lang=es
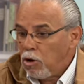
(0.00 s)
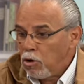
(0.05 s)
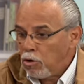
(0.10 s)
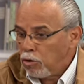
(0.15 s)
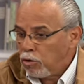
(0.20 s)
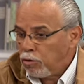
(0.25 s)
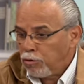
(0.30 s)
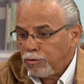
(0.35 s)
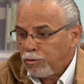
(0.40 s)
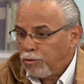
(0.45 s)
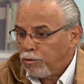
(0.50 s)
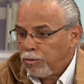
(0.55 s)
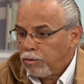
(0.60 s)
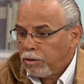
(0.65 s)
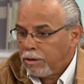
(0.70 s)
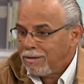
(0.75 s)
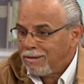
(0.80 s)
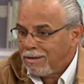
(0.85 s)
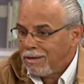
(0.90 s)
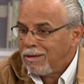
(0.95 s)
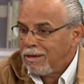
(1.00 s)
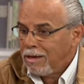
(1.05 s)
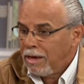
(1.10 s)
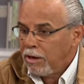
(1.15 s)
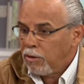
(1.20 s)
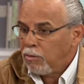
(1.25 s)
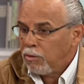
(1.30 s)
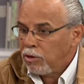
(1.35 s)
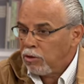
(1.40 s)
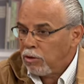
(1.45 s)
logros, es
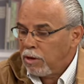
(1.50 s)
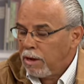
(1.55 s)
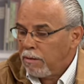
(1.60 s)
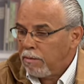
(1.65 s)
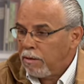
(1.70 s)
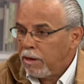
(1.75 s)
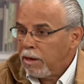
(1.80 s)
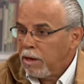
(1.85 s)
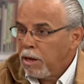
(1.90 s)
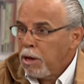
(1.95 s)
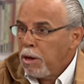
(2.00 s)
incuestionable.